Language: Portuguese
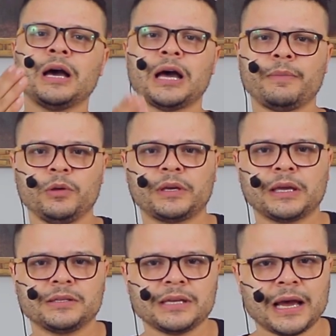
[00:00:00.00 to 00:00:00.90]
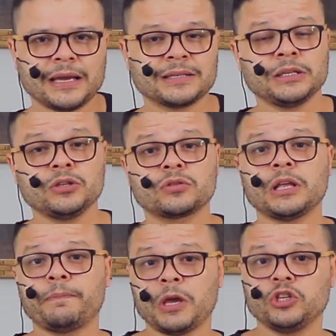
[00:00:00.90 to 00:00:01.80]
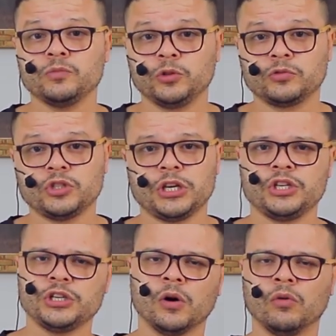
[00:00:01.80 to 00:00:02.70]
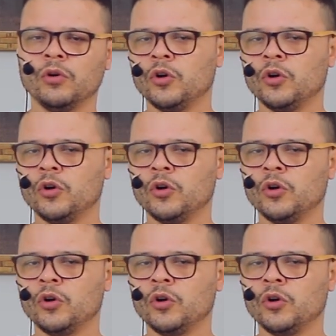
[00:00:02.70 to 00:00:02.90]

a mil e quinhentos reais. Isso depende muito de região.